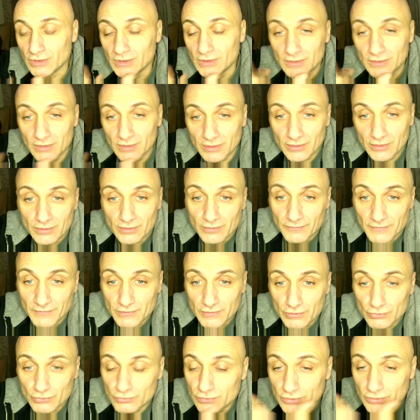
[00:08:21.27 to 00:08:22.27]
eh, le ho fatte
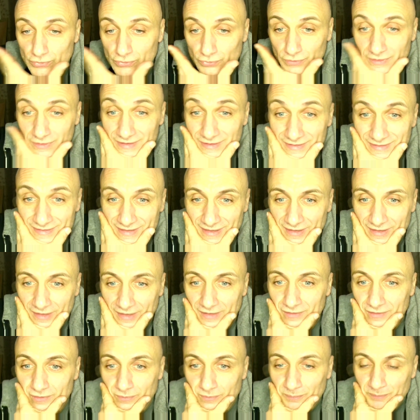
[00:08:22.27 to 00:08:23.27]
tutte su
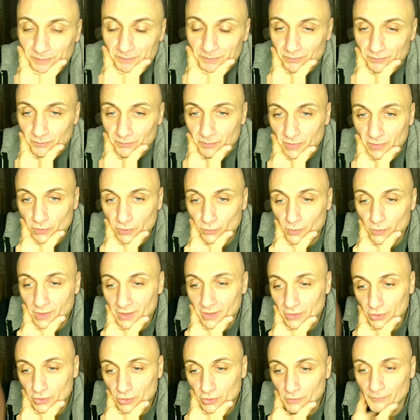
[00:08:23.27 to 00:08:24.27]
internet, per
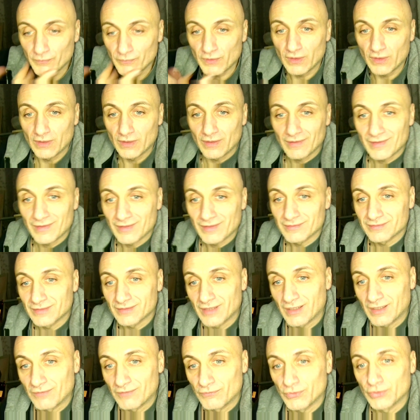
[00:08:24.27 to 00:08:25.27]
quello in realtà
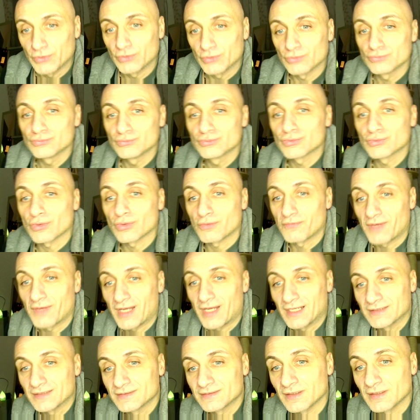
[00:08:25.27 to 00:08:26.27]
voi non
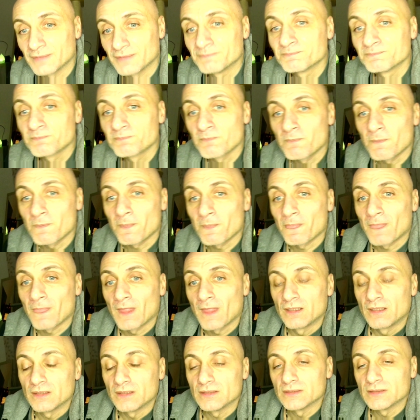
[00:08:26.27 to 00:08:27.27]
trovate,
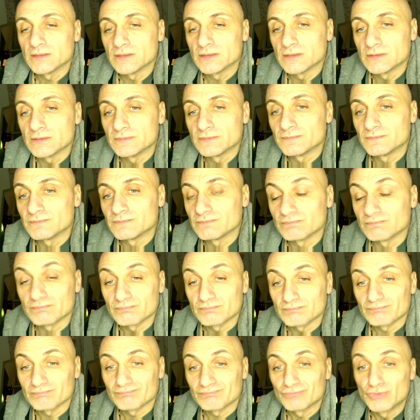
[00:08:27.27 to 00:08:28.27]
eh,
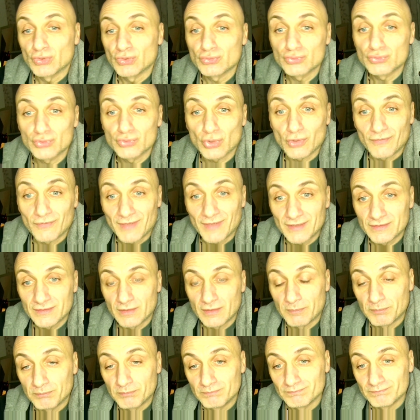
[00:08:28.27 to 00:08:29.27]
non trovate
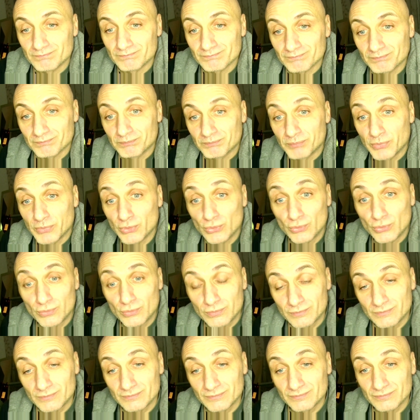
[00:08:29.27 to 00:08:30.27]
più più
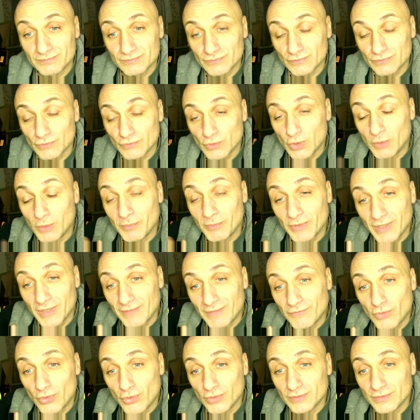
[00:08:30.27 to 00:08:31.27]
mh, come una
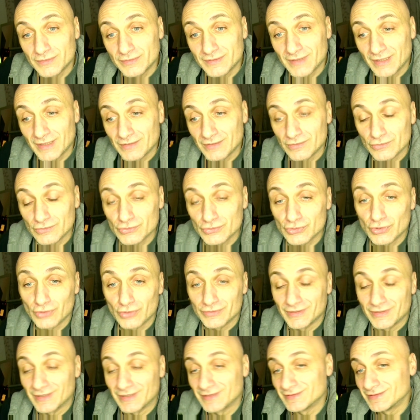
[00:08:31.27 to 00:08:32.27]
volta, non so,
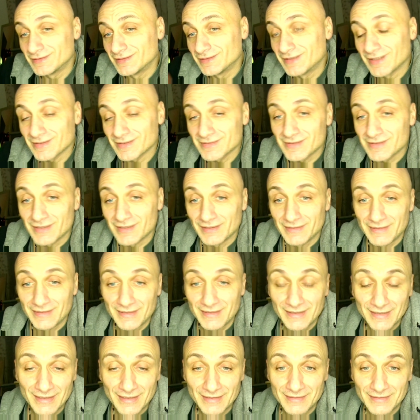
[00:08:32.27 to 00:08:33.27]
delle didascalie
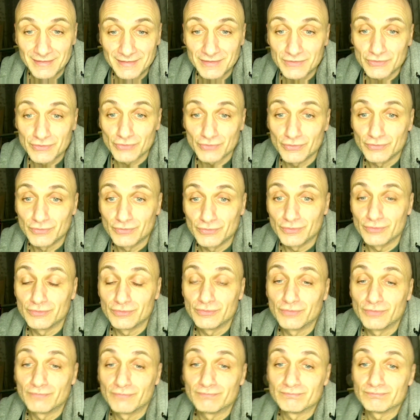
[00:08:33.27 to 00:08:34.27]
all'inizio di, di,
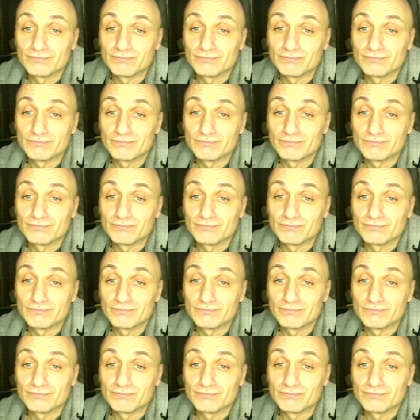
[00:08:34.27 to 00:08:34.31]
un,